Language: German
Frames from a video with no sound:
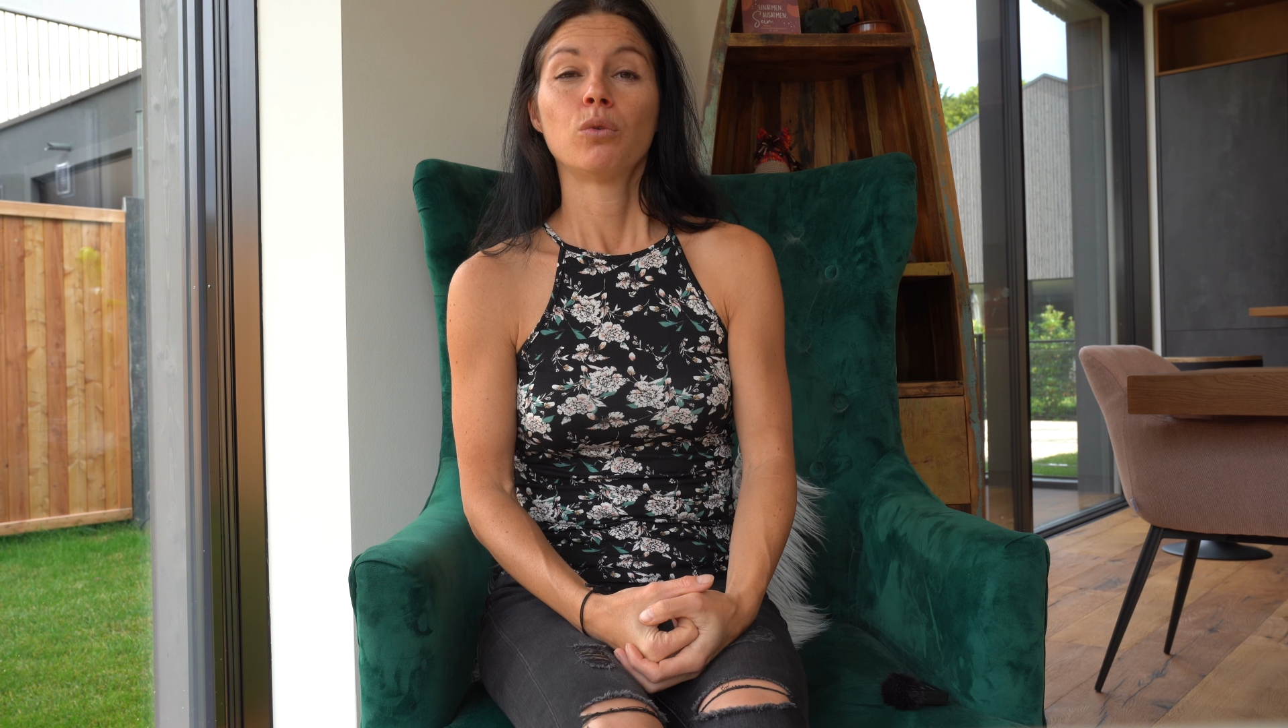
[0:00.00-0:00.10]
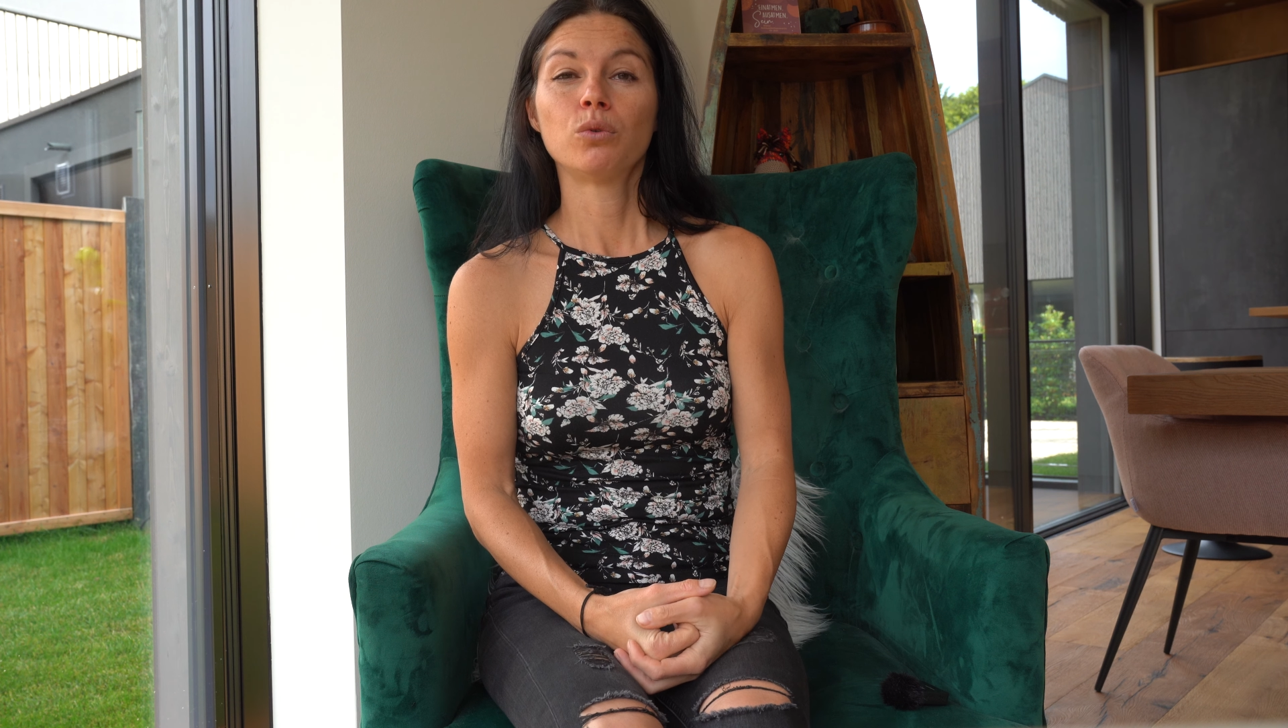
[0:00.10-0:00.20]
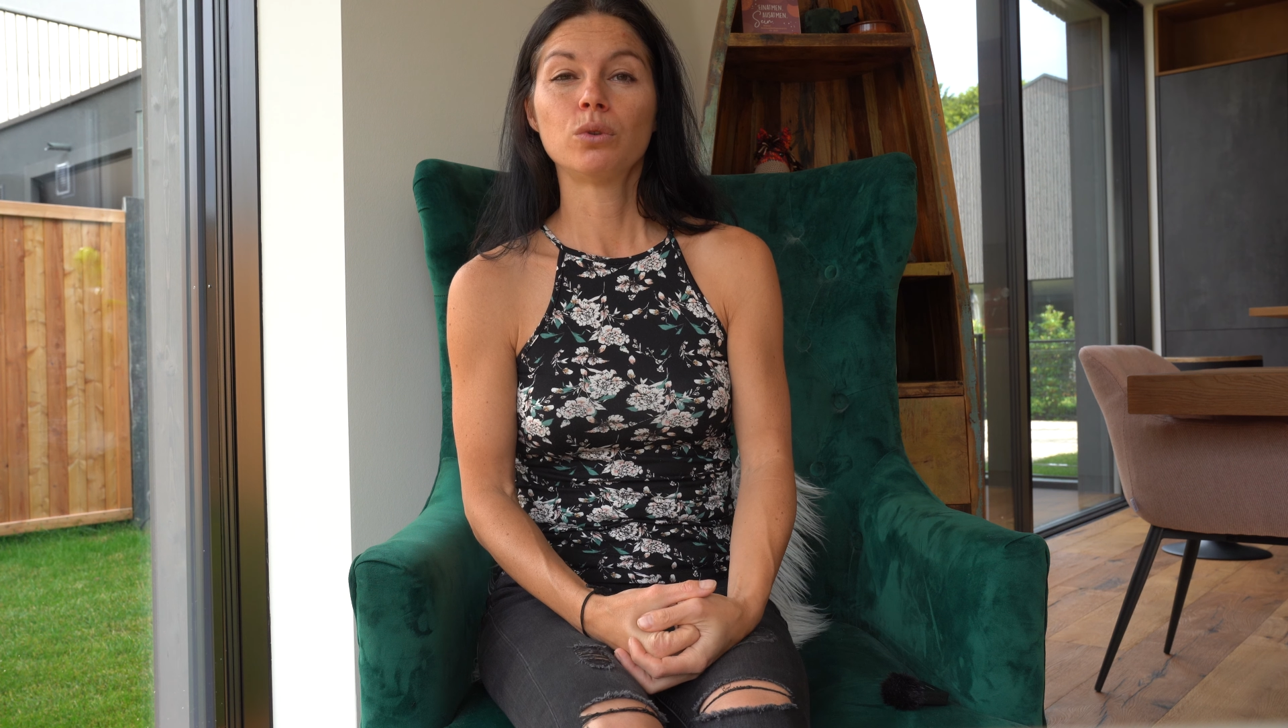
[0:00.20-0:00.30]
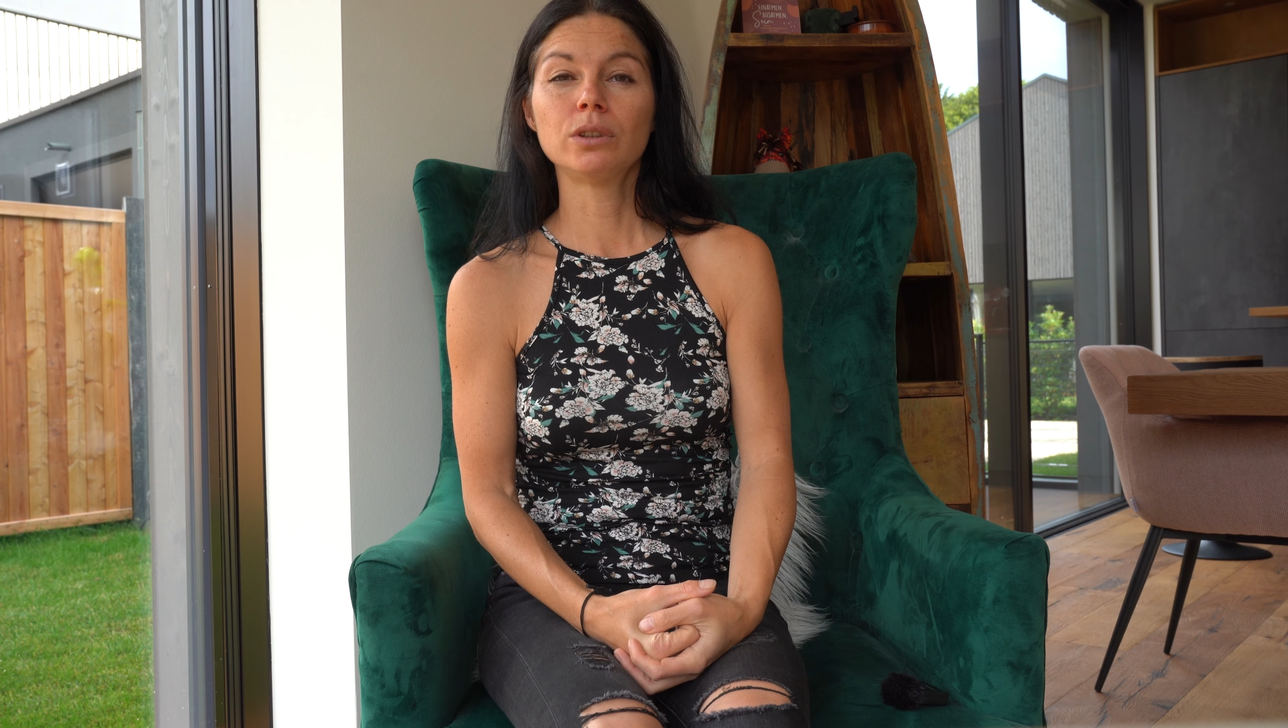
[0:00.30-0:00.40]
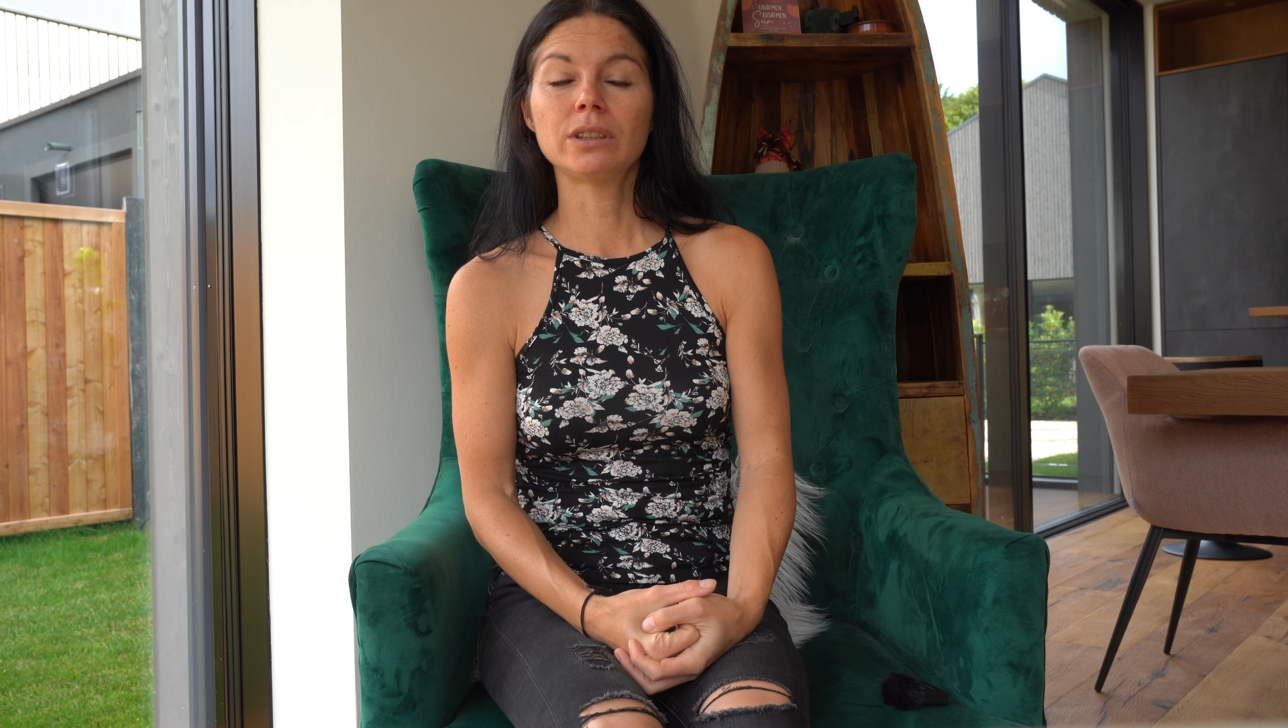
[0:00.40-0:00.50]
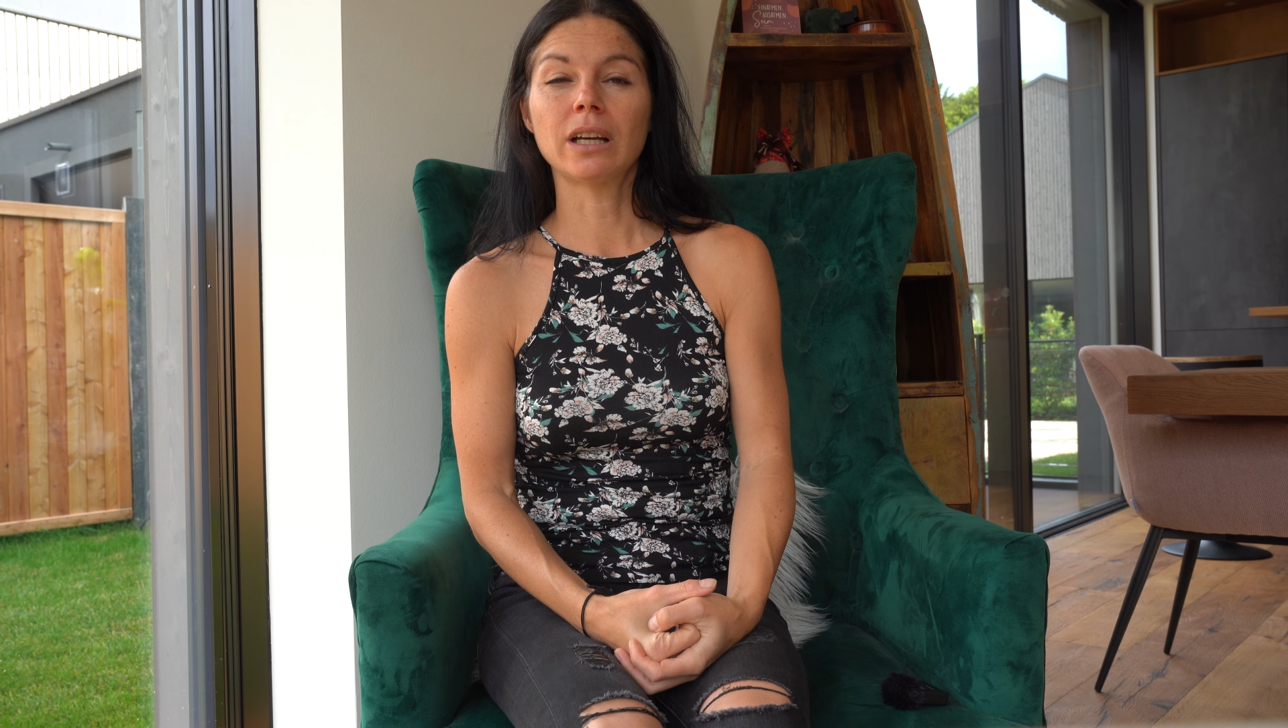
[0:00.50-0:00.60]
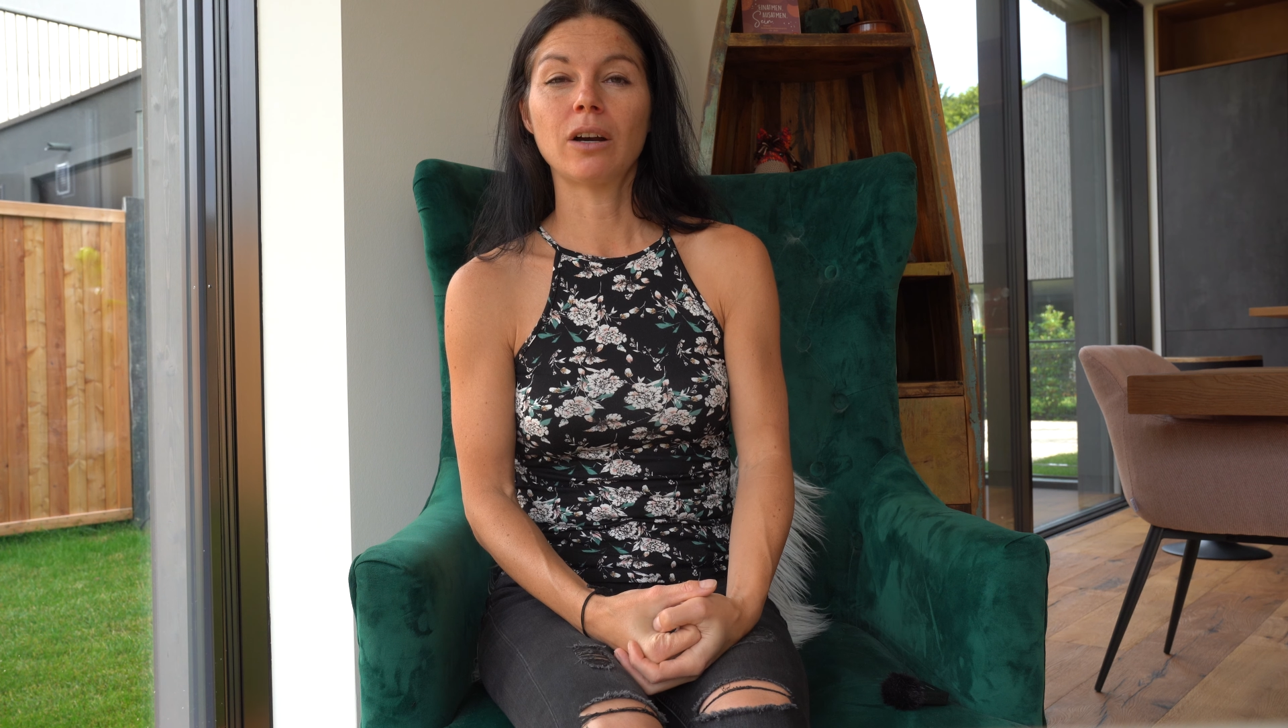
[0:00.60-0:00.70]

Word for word: und